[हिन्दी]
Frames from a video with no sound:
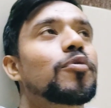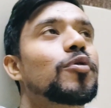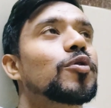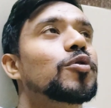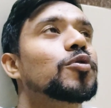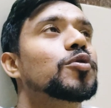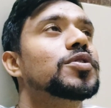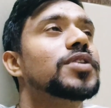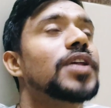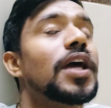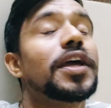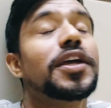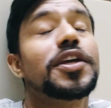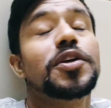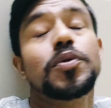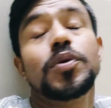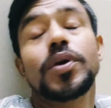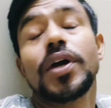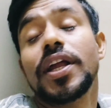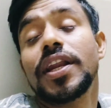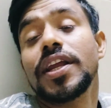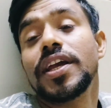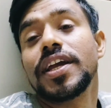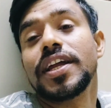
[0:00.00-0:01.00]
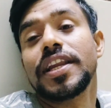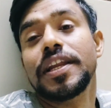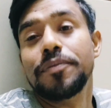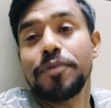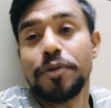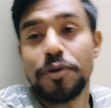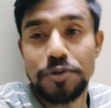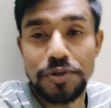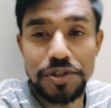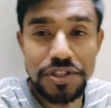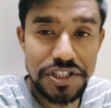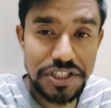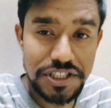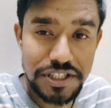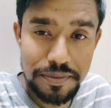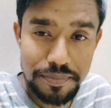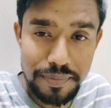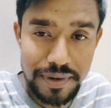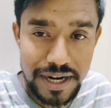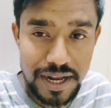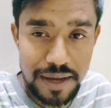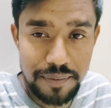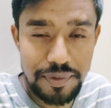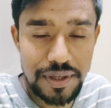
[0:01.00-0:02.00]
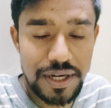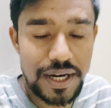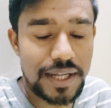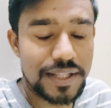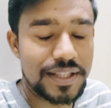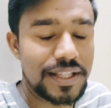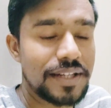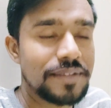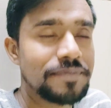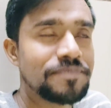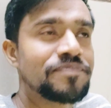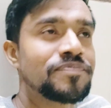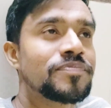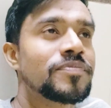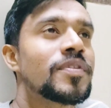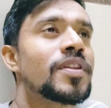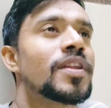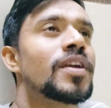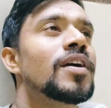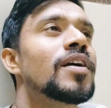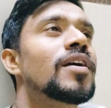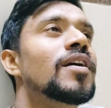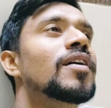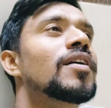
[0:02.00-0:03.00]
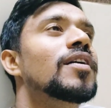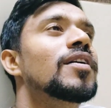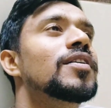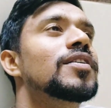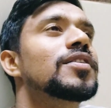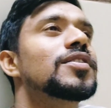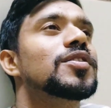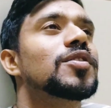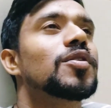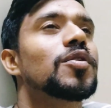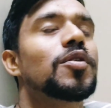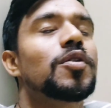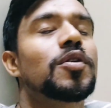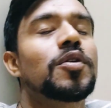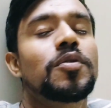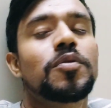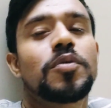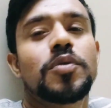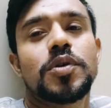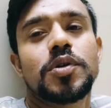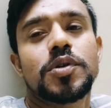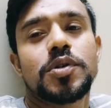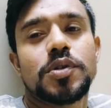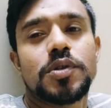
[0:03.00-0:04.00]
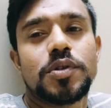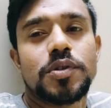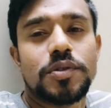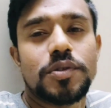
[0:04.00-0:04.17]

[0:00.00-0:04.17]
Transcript: लोग को थैंक यू कहने के लिए मैं कुछ चीज़ें बना भी रहा था तो वो